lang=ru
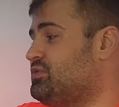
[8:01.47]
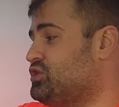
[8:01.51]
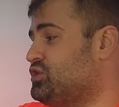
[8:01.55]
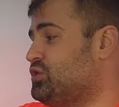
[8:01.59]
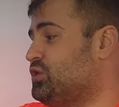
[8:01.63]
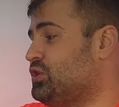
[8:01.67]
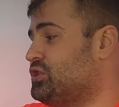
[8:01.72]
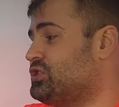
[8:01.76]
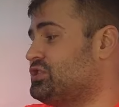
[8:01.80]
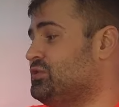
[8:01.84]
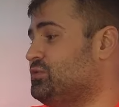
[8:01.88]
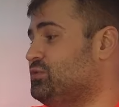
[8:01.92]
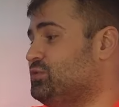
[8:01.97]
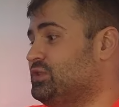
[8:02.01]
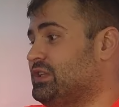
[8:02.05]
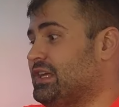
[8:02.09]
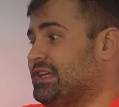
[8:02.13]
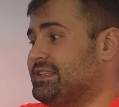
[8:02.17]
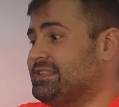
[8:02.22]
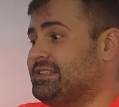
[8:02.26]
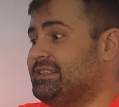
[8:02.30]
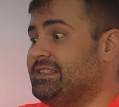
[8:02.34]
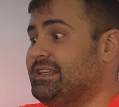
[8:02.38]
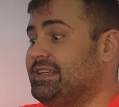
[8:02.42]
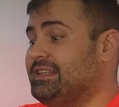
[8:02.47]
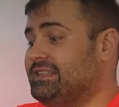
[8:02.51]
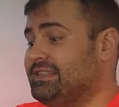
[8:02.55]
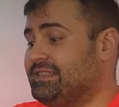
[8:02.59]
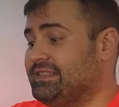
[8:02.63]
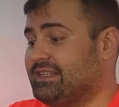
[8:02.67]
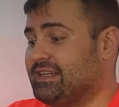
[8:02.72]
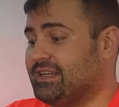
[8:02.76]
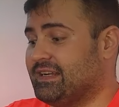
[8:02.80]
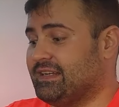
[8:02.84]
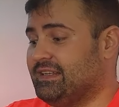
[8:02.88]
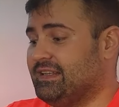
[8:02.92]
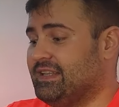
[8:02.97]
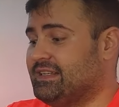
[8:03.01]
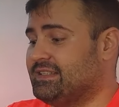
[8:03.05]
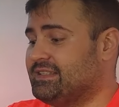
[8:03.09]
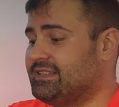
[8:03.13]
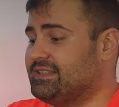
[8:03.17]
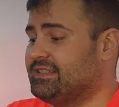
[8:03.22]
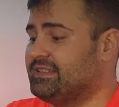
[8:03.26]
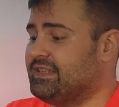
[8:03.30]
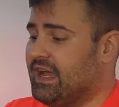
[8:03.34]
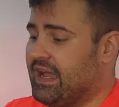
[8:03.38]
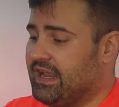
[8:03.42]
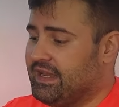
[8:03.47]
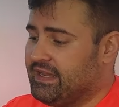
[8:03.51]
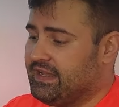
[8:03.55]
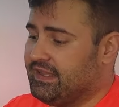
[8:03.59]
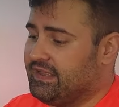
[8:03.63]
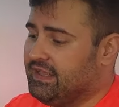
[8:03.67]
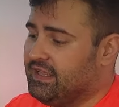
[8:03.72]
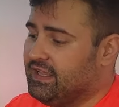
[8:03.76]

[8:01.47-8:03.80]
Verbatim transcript: что же у нас здесь скрылось сзади.